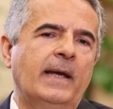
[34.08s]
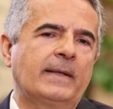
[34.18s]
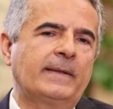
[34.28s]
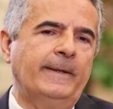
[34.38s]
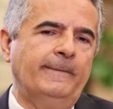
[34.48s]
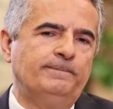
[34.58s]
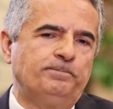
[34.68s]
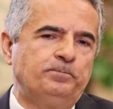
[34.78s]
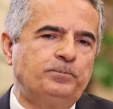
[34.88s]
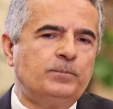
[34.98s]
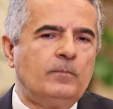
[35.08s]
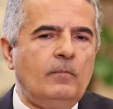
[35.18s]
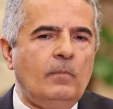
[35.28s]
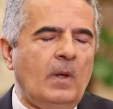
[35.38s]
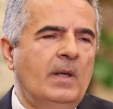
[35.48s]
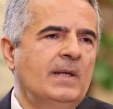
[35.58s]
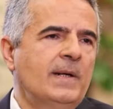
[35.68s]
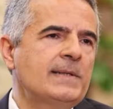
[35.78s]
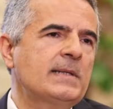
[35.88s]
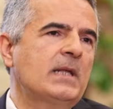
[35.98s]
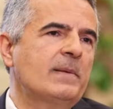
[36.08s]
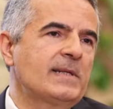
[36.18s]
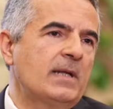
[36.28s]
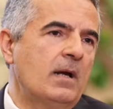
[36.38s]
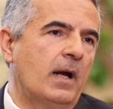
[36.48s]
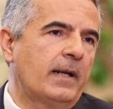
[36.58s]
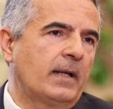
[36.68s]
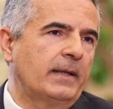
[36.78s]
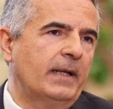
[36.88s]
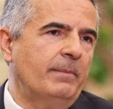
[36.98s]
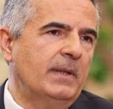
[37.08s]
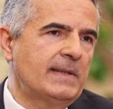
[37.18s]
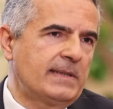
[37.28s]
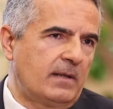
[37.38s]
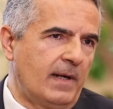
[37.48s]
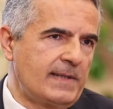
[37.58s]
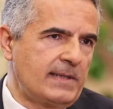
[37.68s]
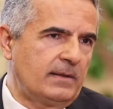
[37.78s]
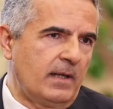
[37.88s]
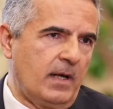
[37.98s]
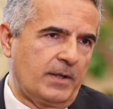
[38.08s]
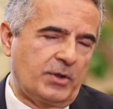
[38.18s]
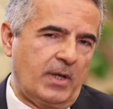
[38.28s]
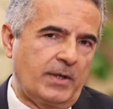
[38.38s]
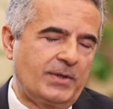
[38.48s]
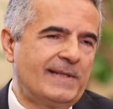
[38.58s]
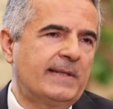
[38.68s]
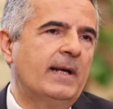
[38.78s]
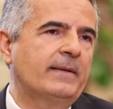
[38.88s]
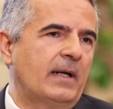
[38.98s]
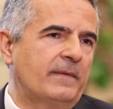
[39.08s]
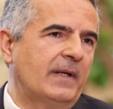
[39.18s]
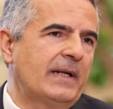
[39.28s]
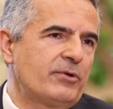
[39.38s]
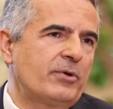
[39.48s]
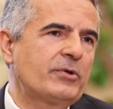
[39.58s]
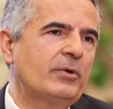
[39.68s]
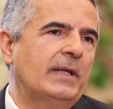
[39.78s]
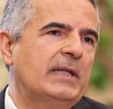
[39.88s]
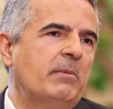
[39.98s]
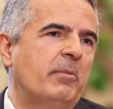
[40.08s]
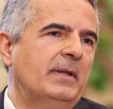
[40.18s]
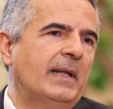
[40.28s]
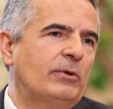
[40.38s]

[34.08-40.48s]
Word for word: yerde İran sınırımızdan kaynaklanan bir istikrarsızlıkla karşı karşıyayız. Diğer taraftan az önce söylediğim gibi